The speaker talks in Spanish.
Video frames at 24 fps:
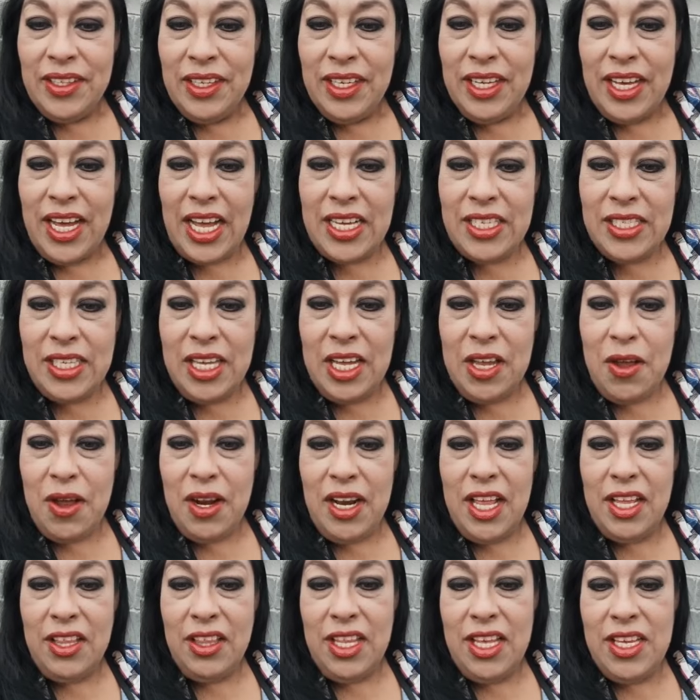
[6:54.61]
Castillo
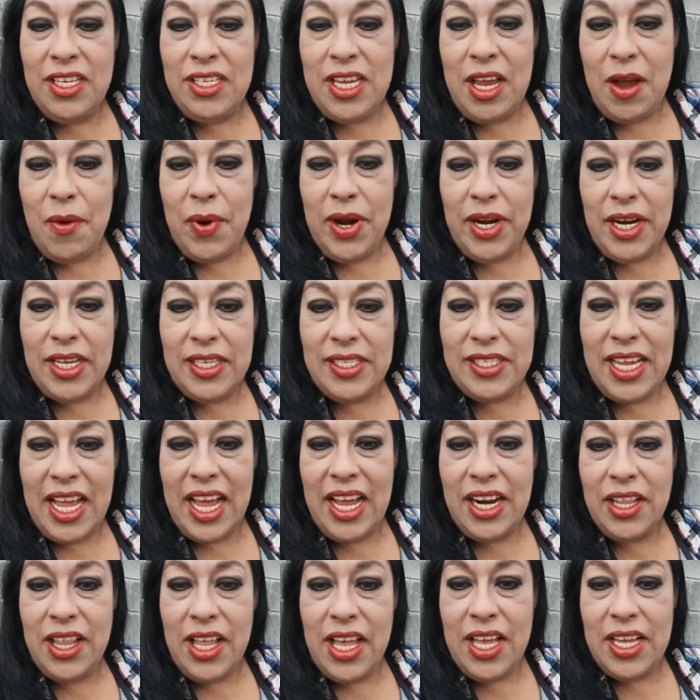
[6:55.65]
Leticia, buenas
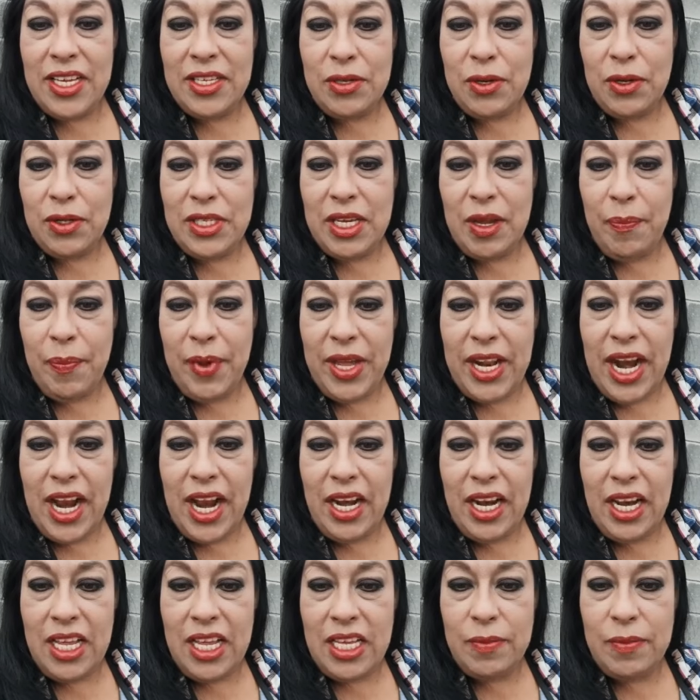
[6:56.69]
tardes. José
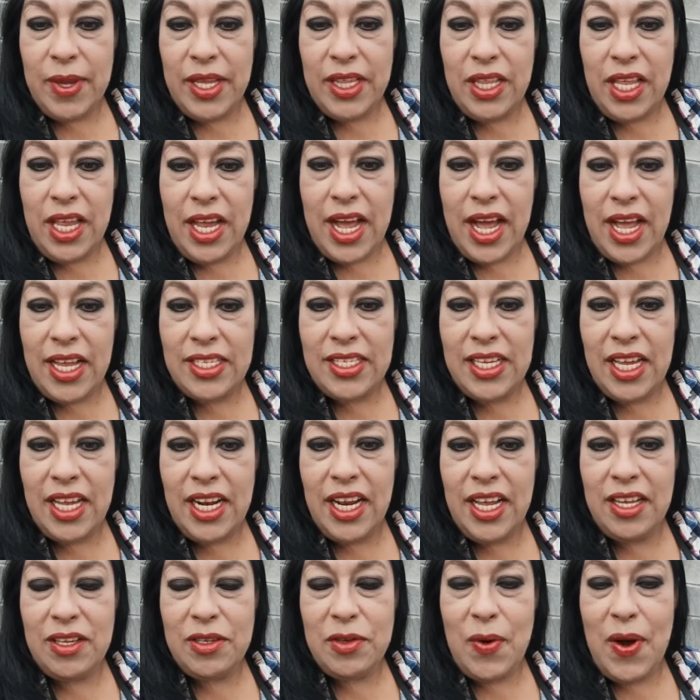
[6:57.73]
Perales, Betty
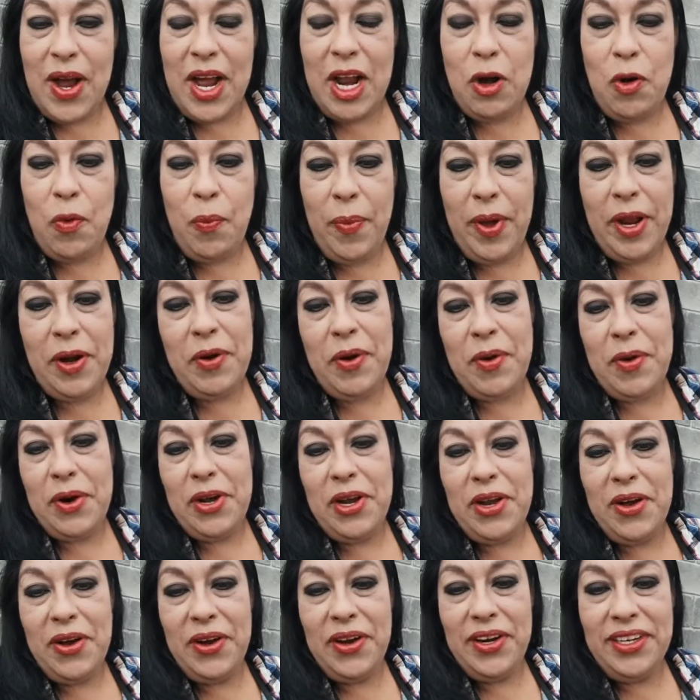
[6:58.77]
Cázares, Guadalupe Nuevo
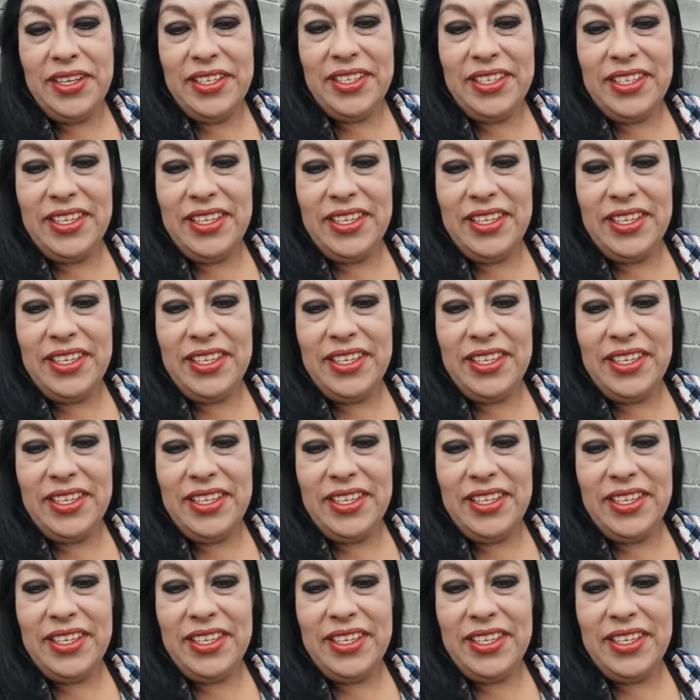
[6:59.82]
León,